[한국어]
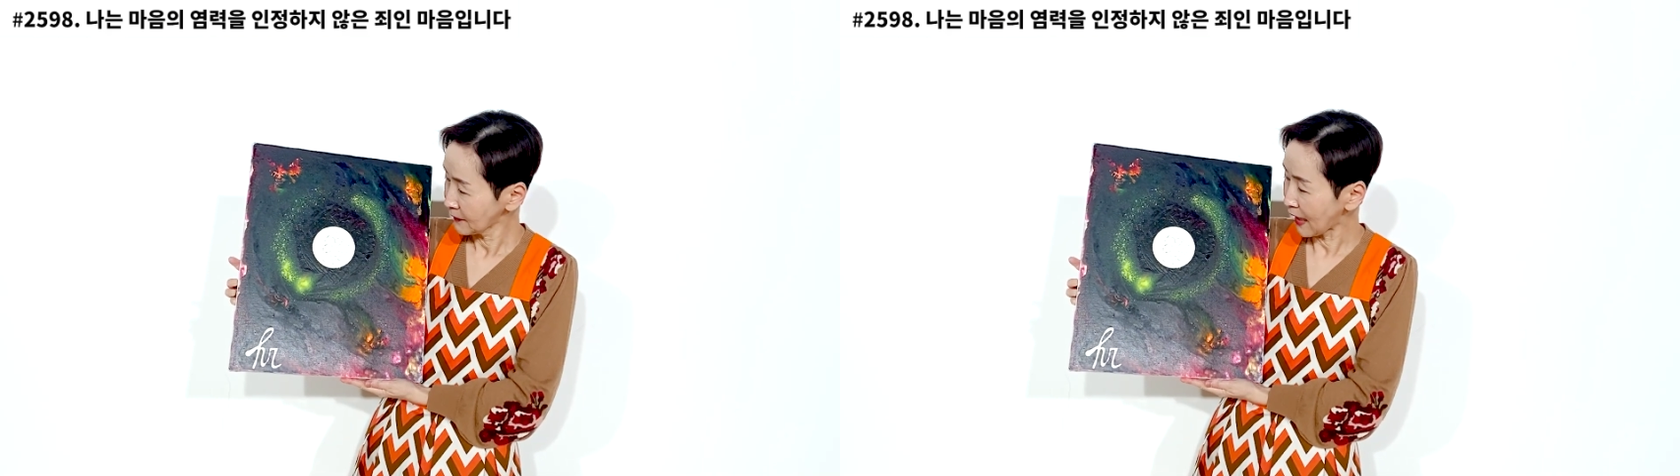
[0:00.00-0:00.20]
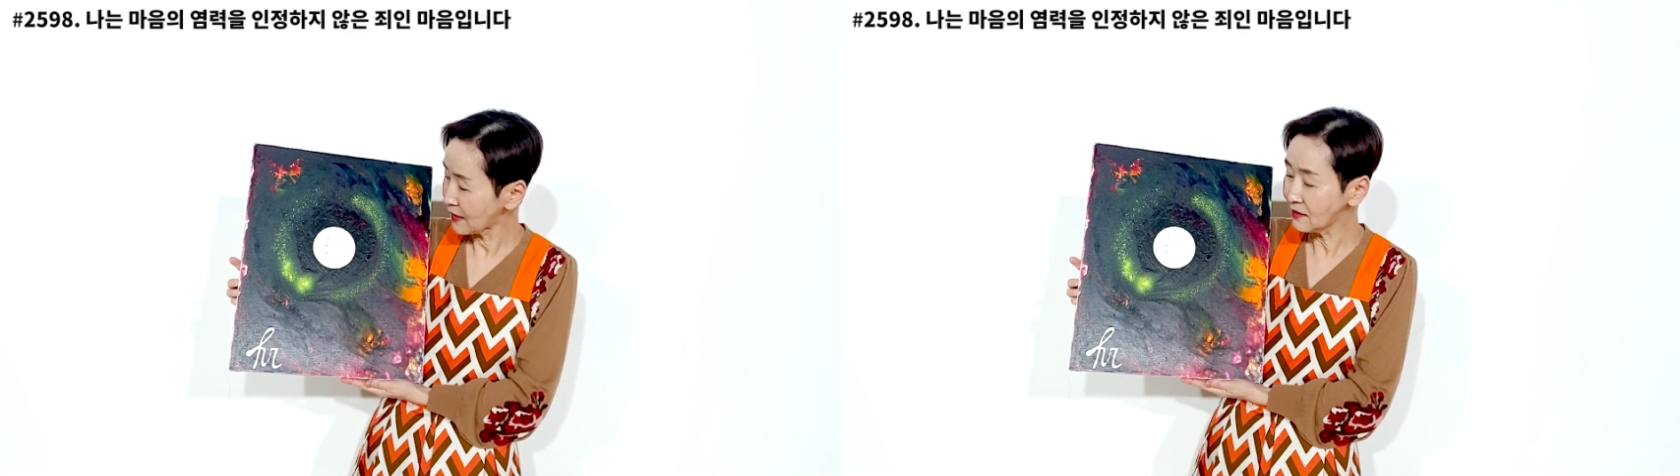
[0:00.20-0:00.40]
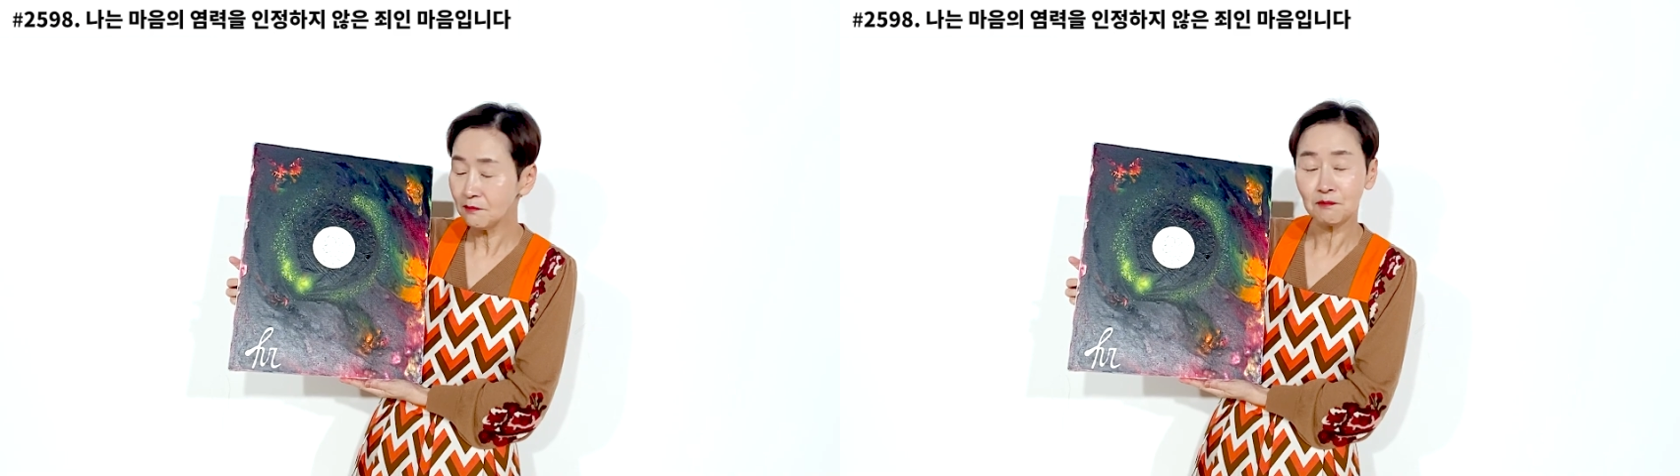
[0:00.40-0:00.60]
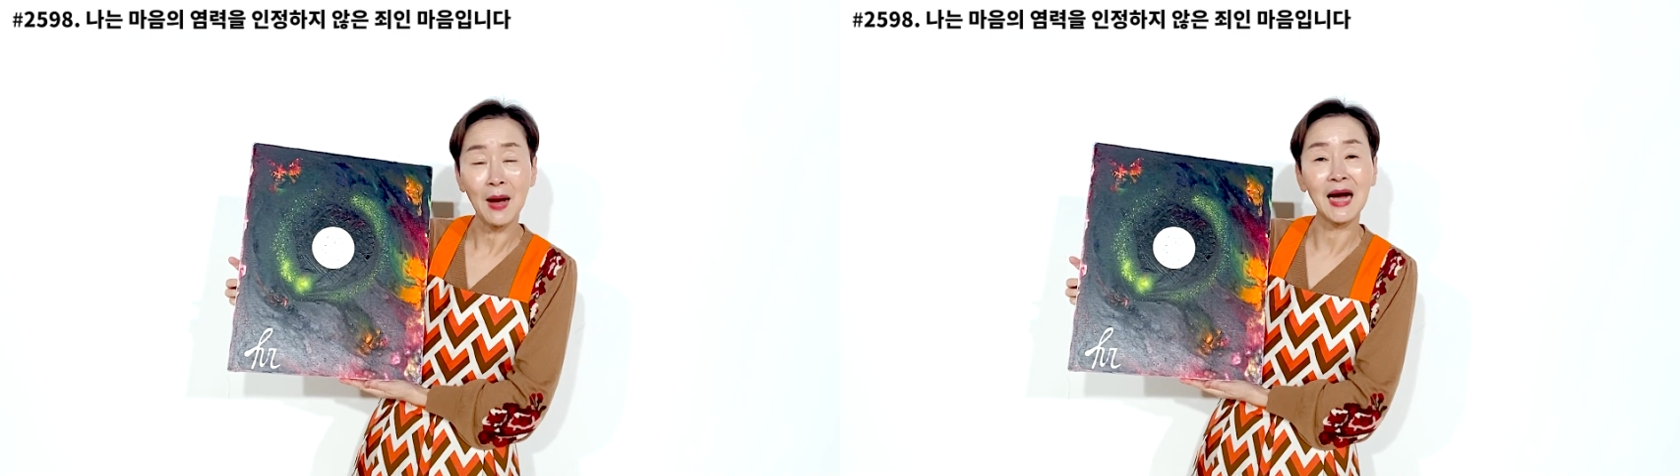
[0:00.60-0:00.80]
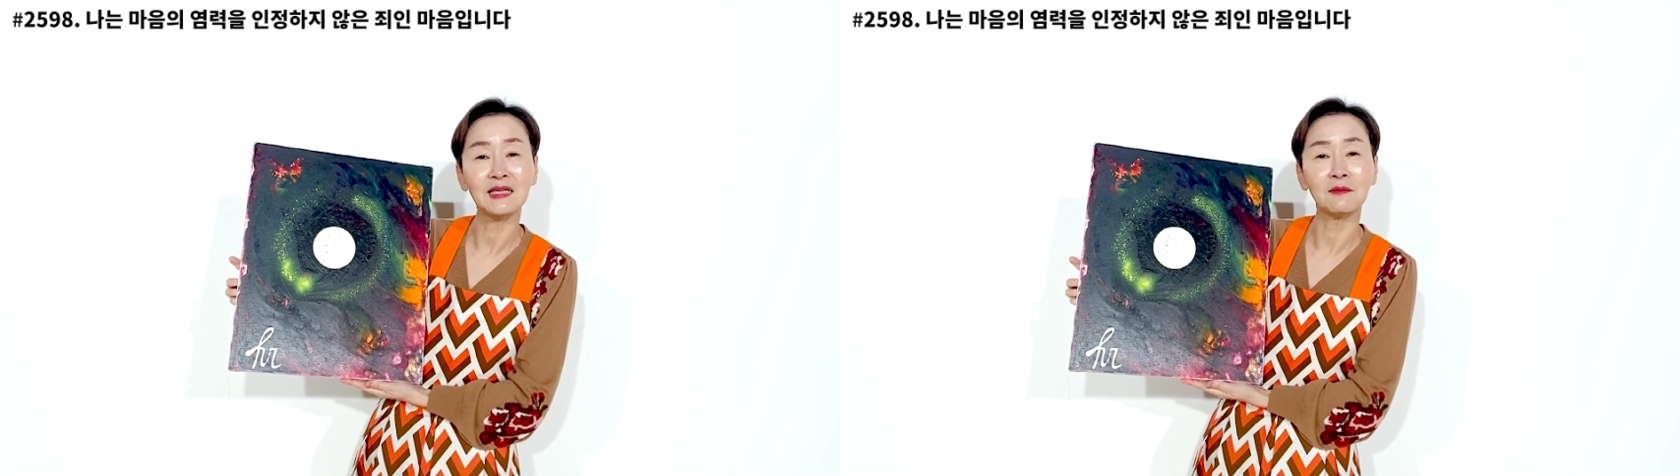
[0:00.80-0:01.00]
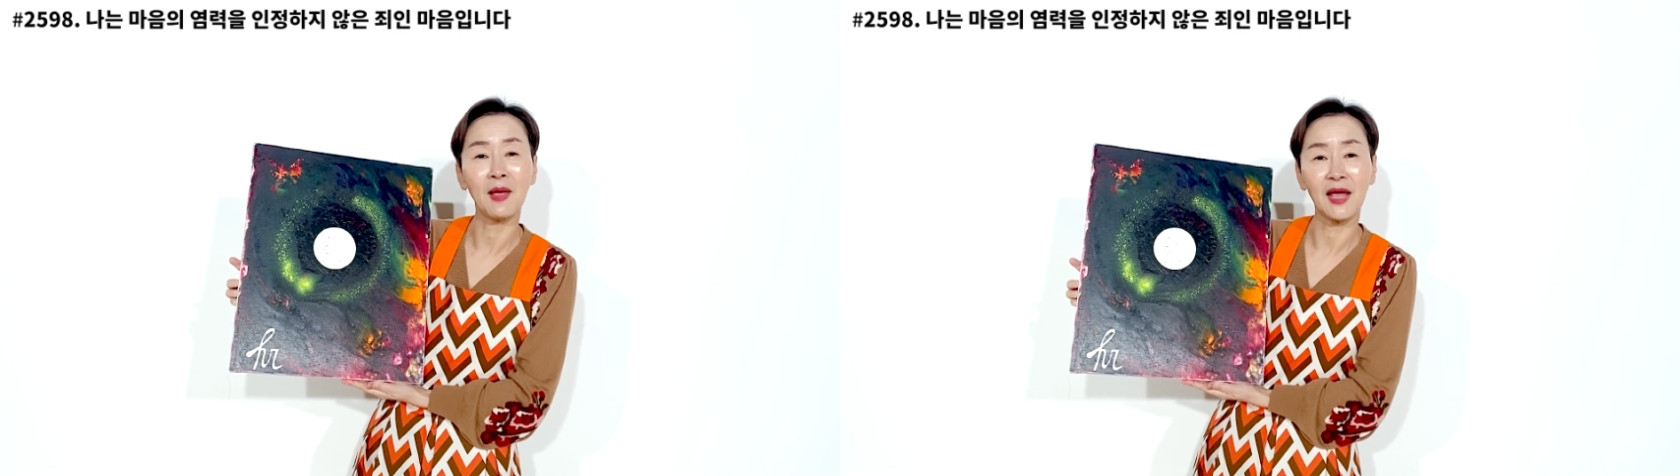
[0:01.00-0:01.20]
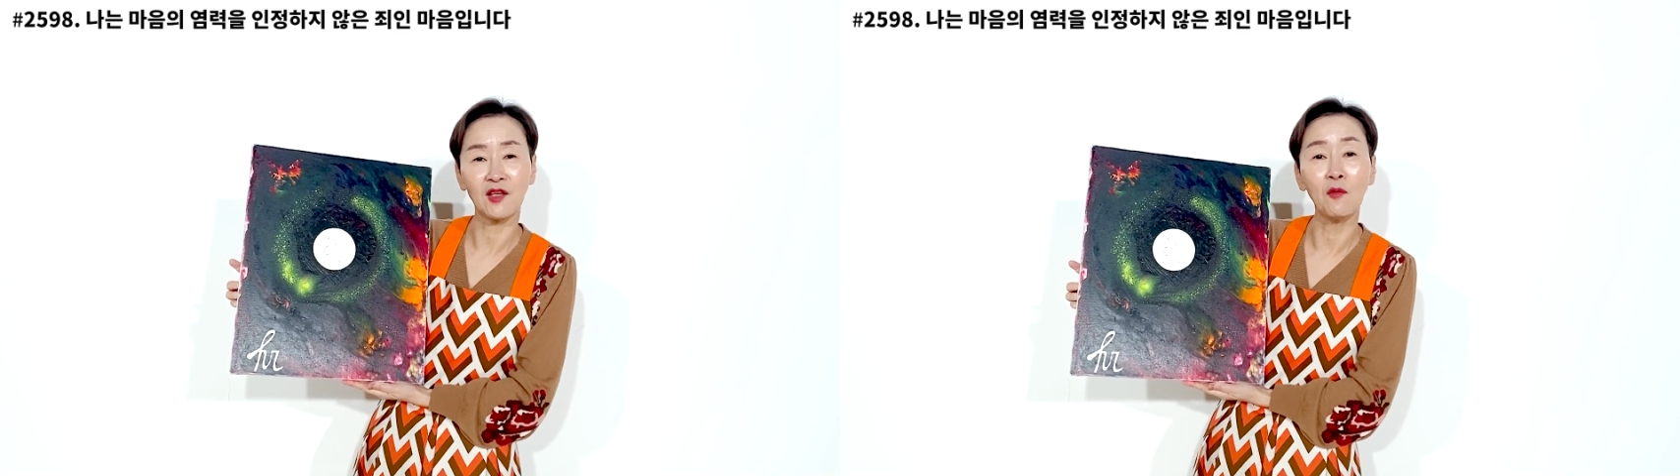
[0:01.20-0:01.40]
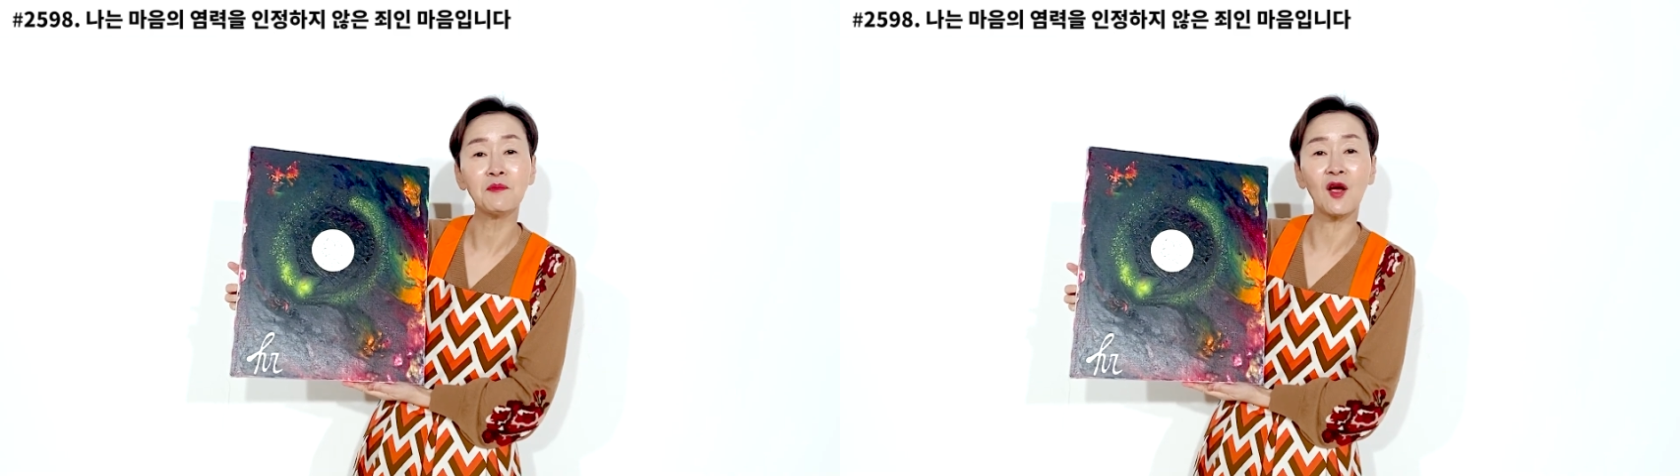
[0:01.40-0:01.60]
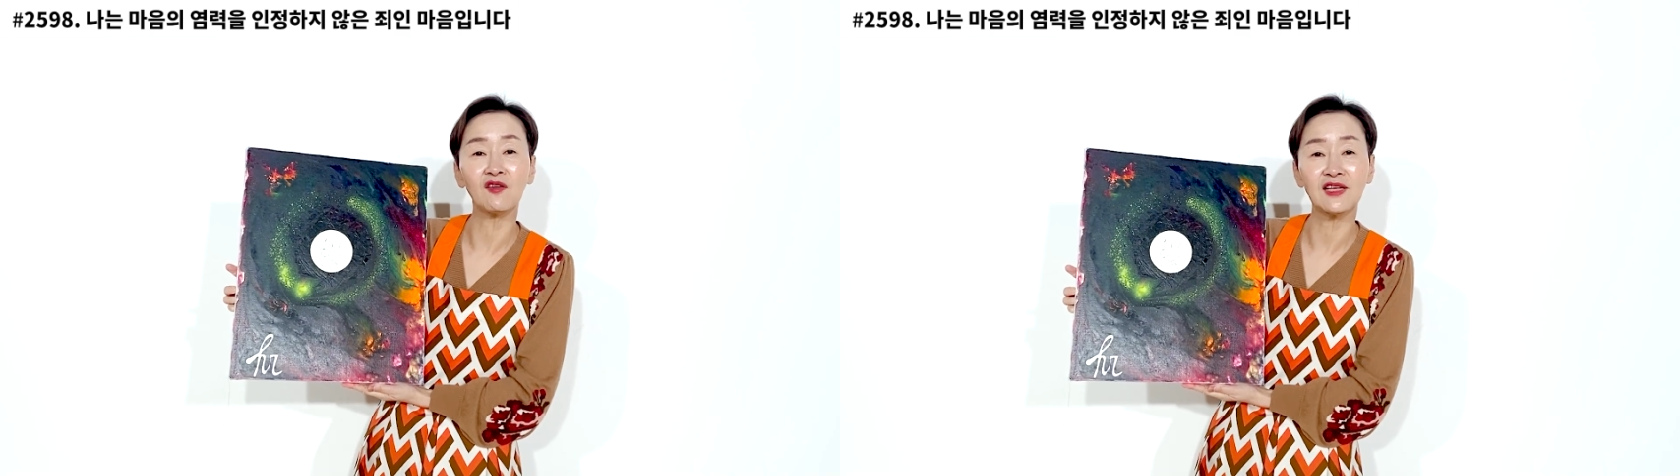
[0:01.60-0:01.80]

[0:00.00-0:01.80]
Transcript: 나는 마음의 염력을